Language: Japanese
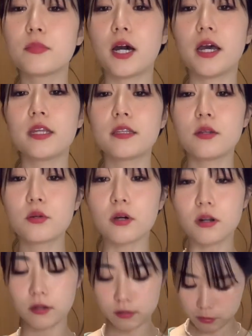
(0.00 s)
空いてる
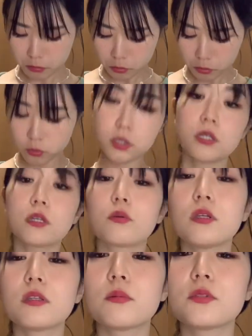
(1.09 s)
から、もうさっきの
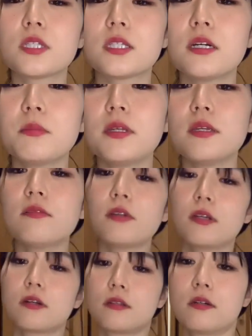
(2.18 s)
インナーもチラ見えぐ
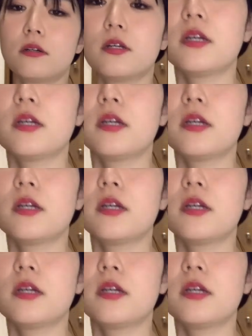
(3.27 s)
らいかな。ね、